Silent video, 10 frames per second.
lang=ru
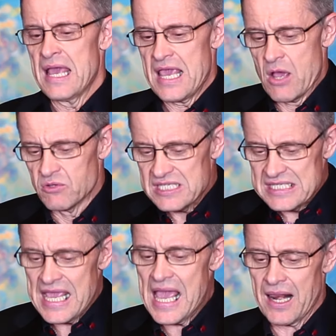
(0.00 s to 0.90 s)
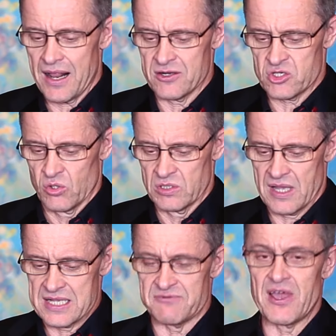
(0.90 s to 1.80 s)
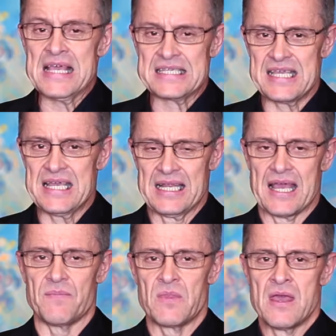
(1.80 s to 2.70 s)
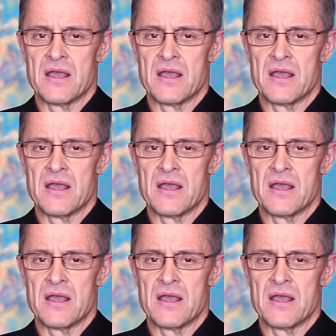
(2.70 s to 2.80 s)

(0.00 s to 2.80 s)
И Он сделал что-то своей силе,